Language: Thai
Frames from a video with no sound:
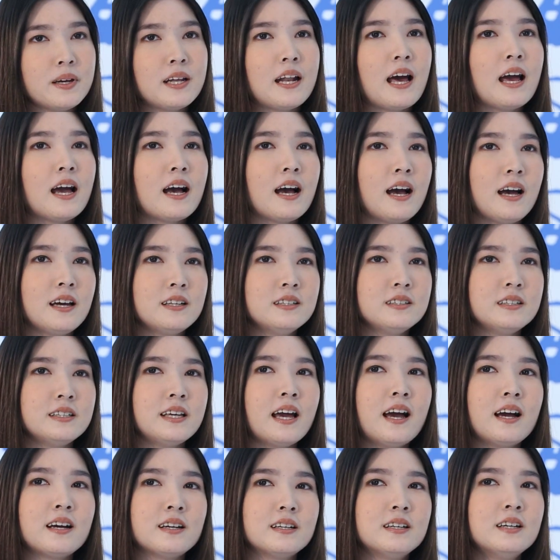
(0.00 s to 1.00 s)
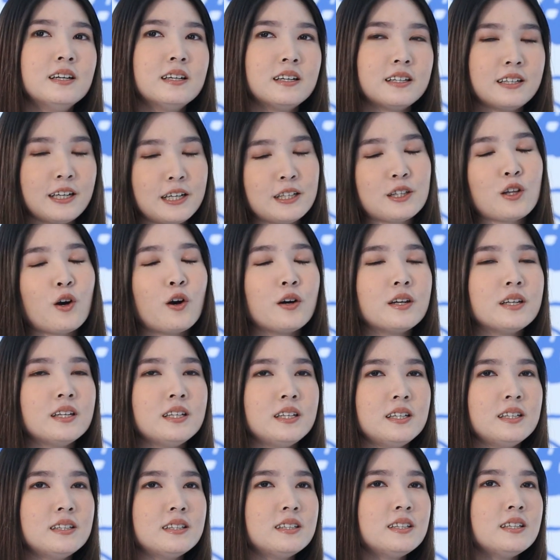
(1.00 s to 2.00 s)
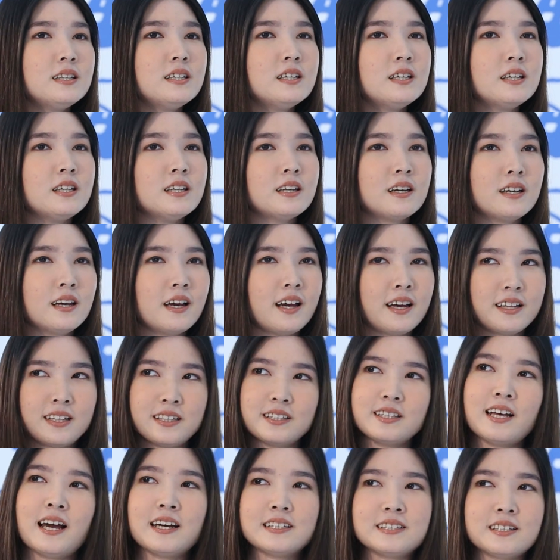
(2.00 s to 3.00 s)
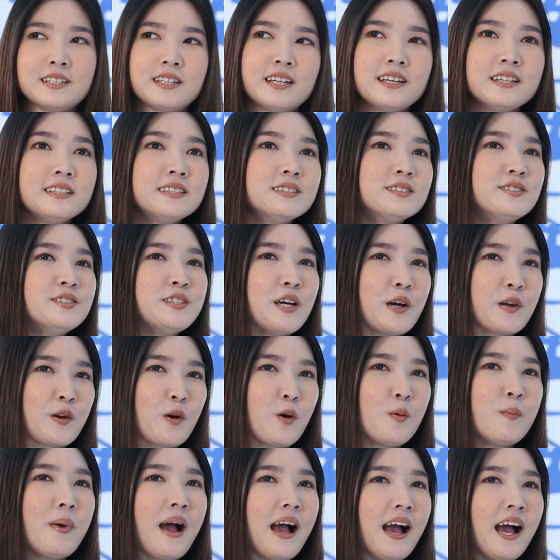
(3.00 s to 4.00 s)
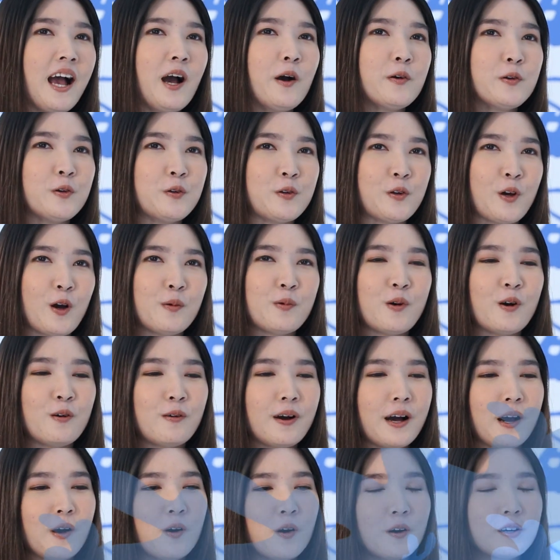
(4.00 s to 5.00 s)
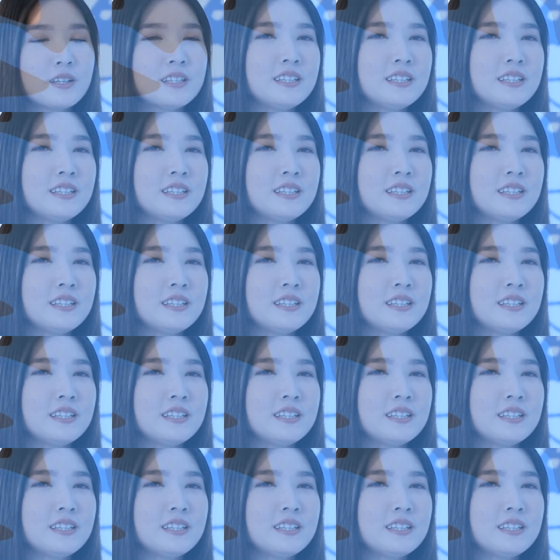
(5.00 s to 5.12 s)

ไปได้ค่ะหรืออย่างในตอนนี้ที่อาจจะได้ยินเสียงน้องหมาเห่าอยู่เนาะเพราะว่าห้อง